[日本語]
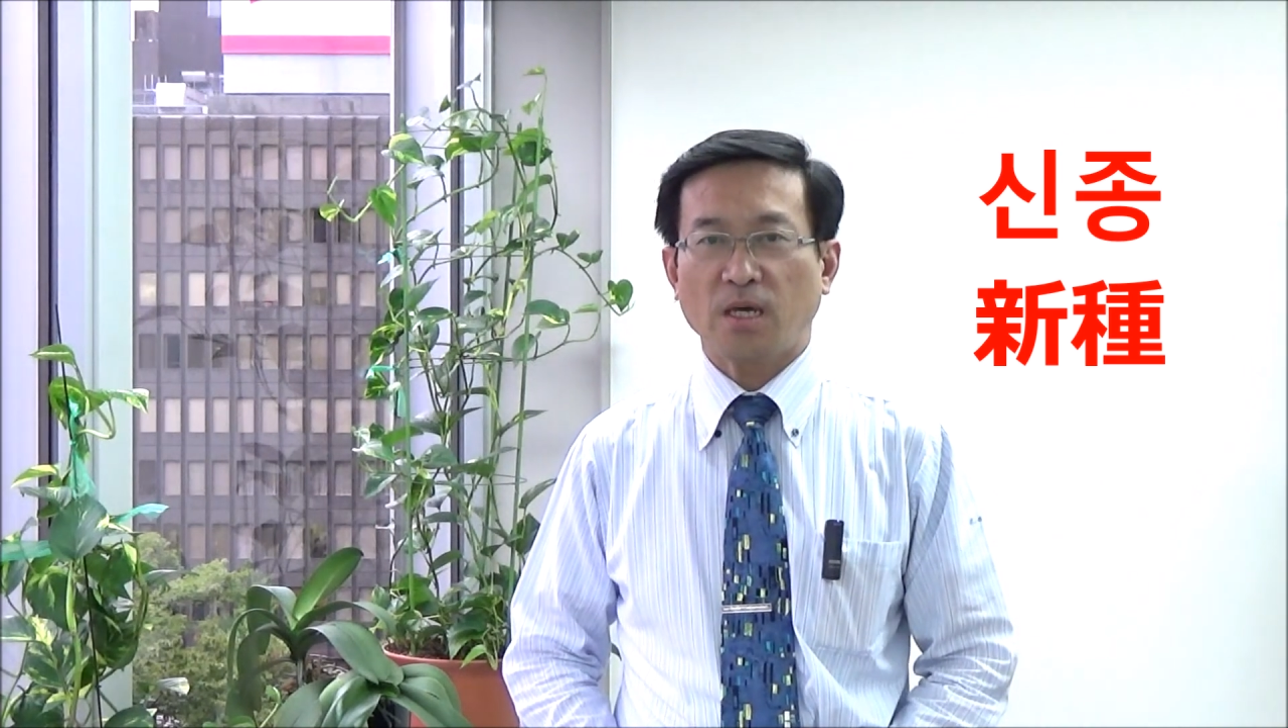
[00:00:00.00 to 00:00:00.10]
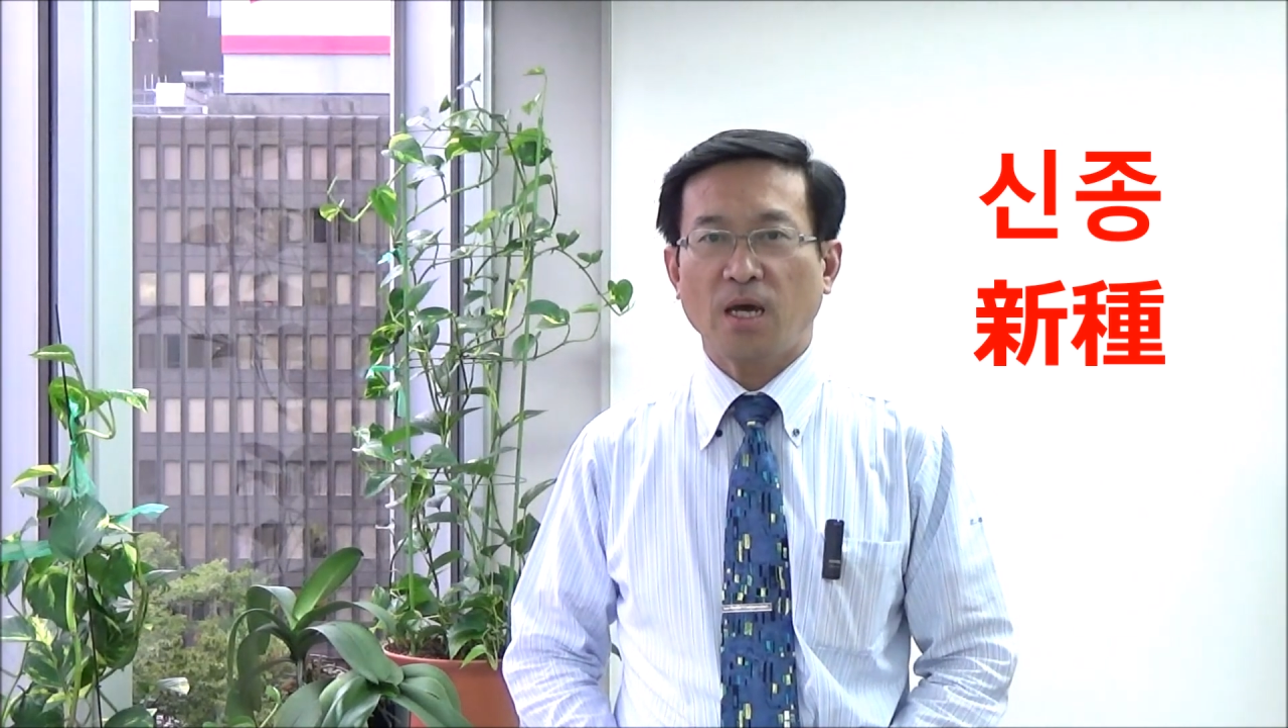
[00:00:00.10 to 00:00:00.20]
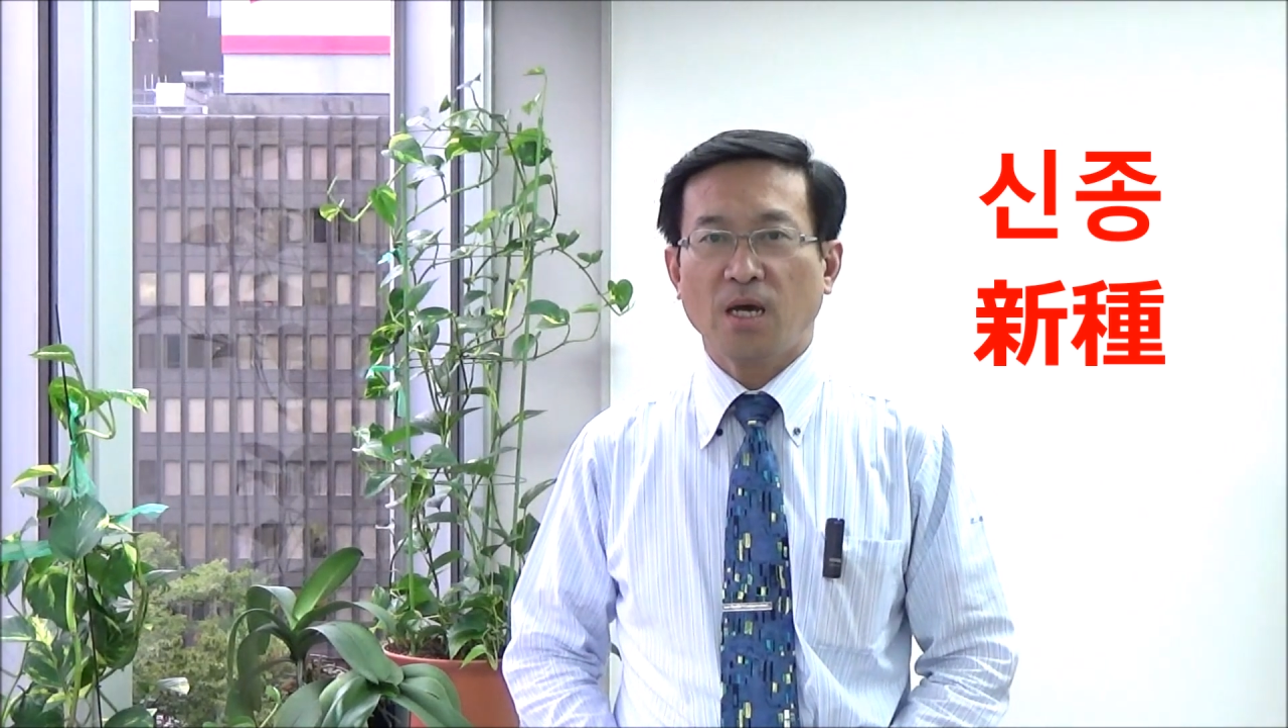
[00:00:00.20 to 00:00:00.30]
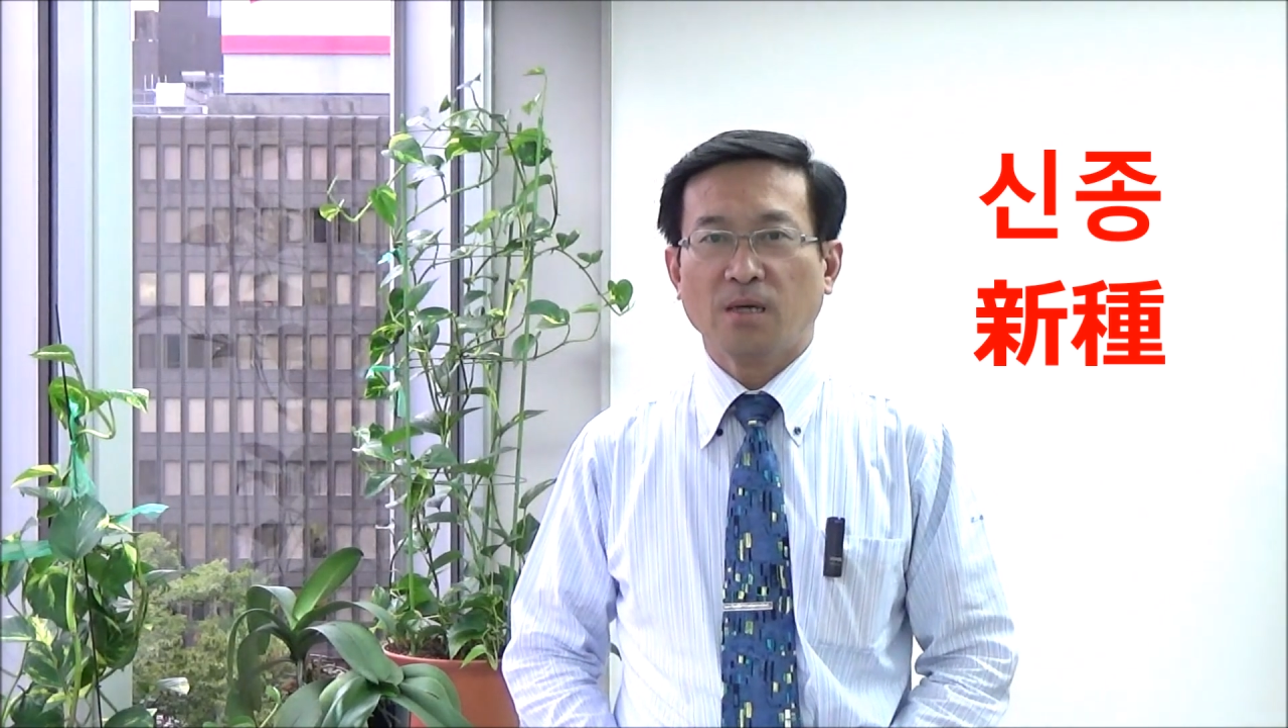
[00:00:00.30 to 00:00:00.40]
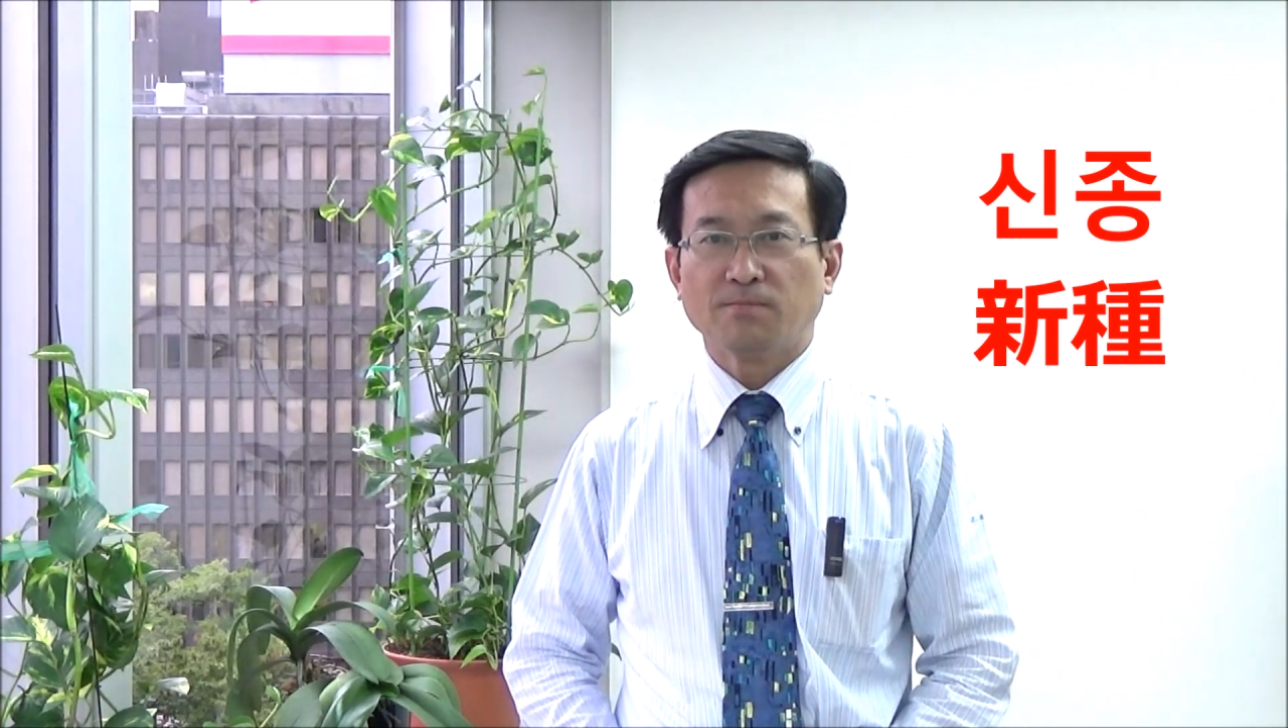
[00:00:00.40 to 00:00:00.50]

で「